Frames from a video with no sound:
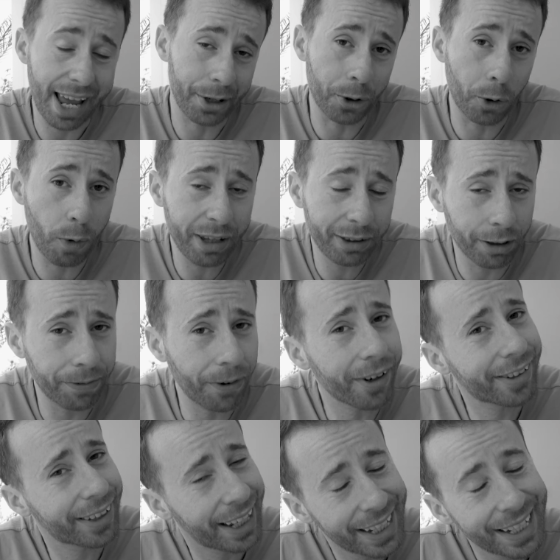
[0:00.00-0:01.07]
Ecco, questo
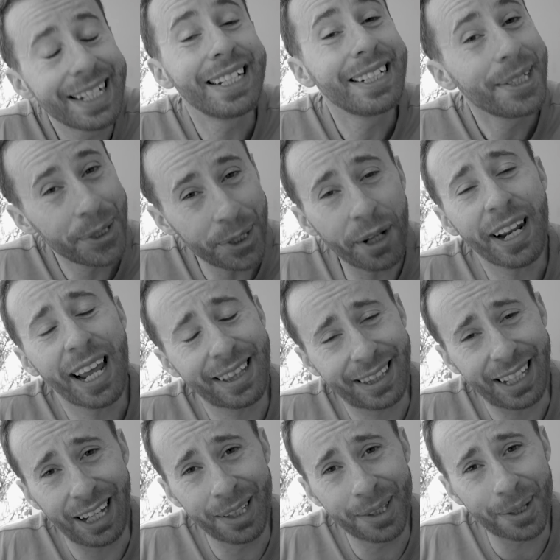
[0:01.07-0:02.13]
forse non è
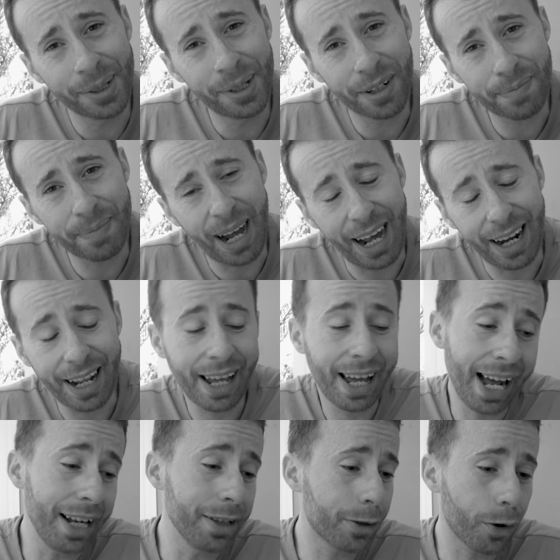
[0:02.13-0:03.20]
tanto normale,
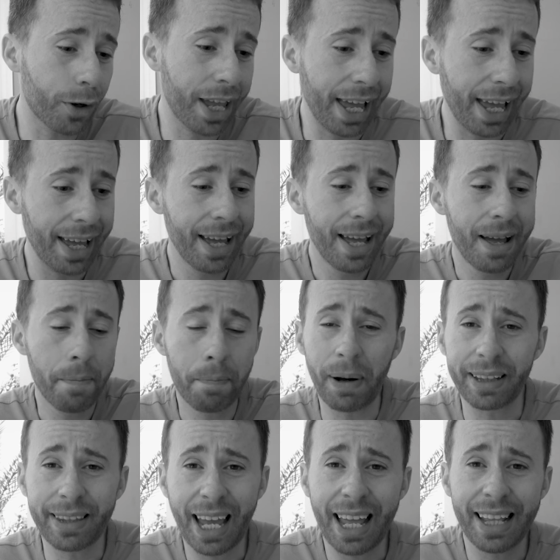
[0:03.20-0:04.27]
altro che
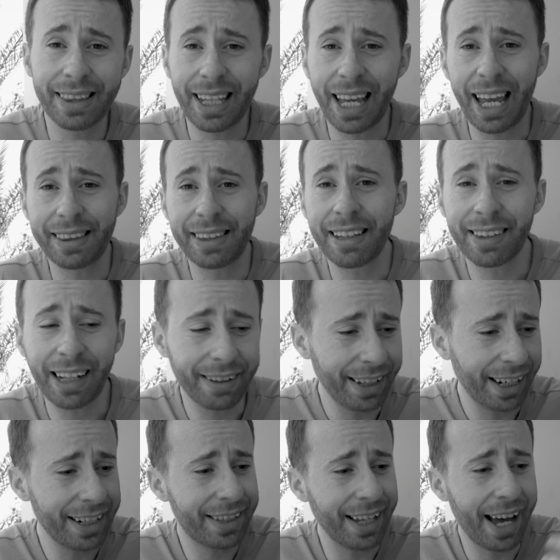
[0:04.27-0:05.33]
patente e tessera
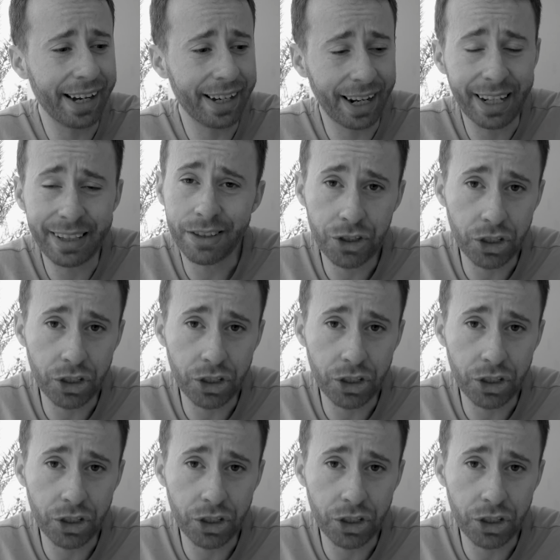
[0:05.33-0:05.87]
sanitaria in